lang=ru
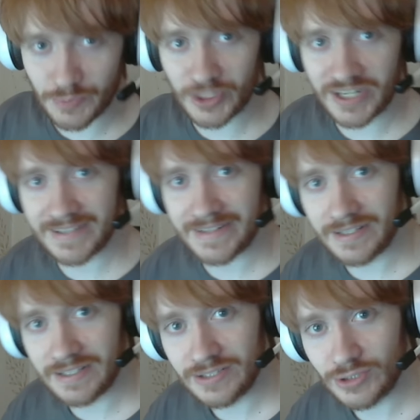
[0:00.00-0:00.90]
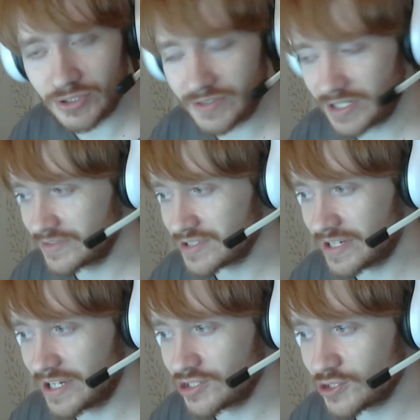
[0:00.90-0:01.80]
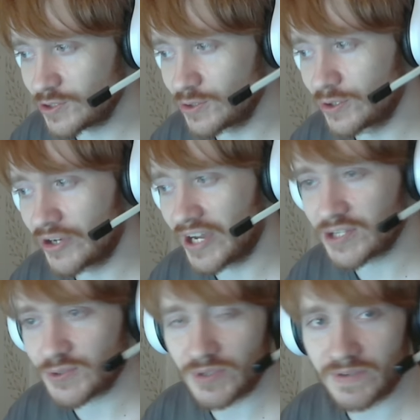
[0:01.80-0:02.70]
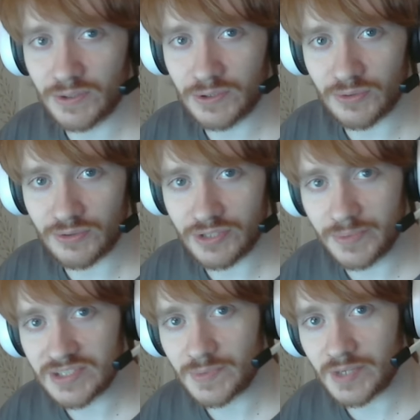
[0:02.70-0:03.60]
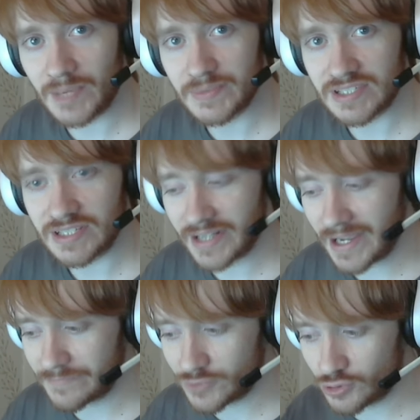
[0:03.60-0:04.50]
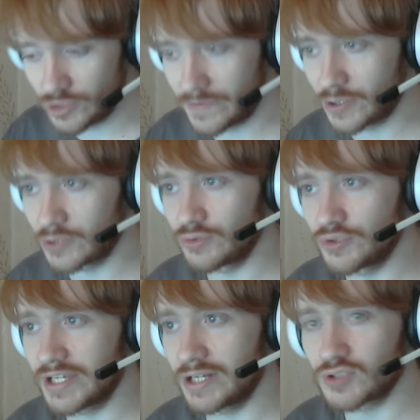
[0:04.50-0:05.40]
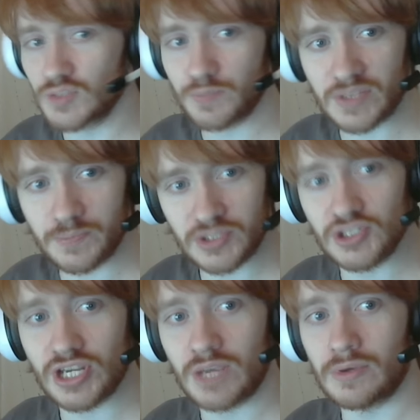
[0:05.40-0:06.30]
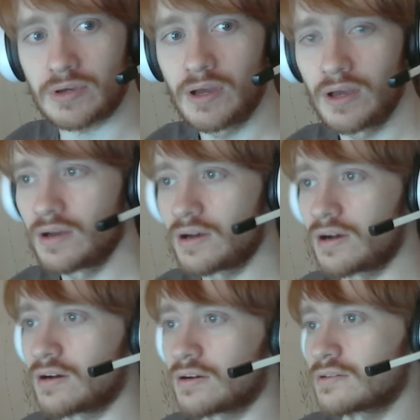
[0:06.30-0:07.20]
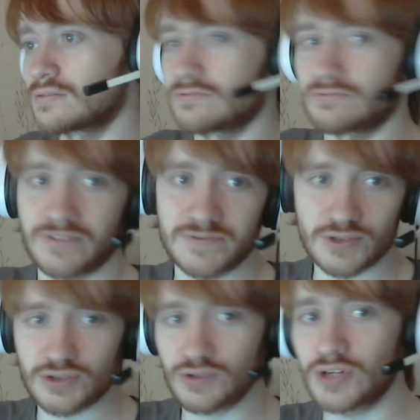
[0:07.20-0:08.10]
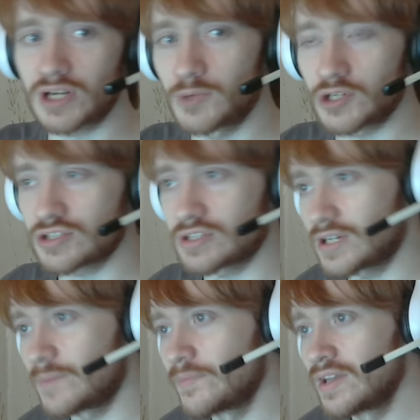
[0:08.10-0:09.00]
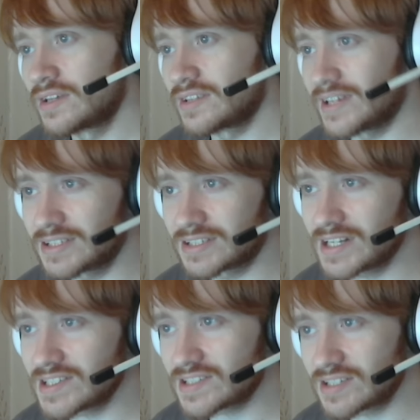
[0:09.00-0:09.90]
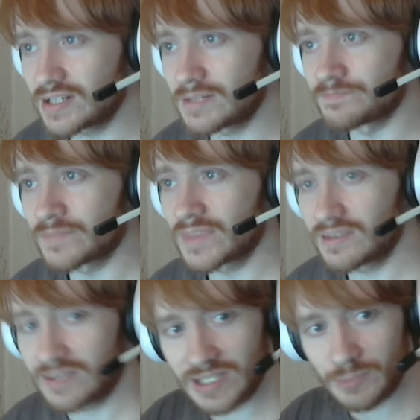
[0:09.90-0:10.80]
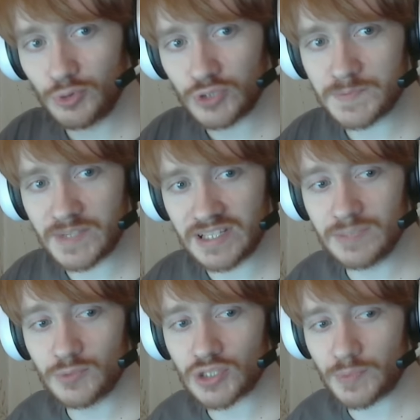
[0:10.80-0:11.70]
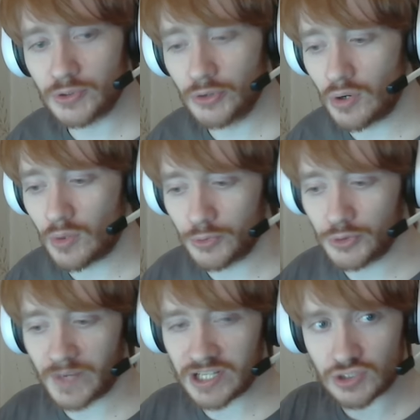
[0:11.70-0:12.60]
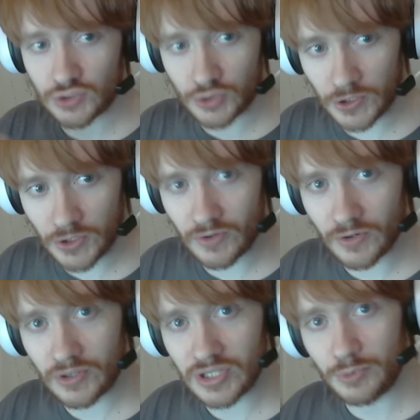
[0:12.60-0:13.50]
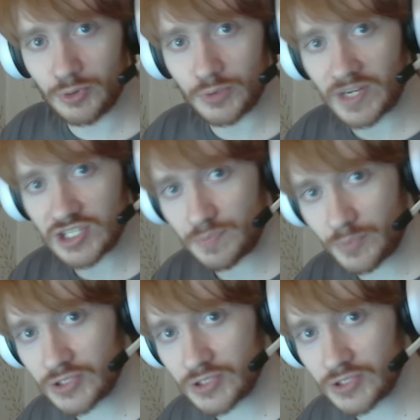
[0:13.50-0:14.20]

канала, то, наверное, вы знаете, что каждую новогоднюю неделю мы собираемся, играем всю новогоднюю неделю с подписчиками э, во все, что только можно, да. На этот раз э, дни будут распределены немножко по-другому. Будут матчи до Нового года, будут матчи после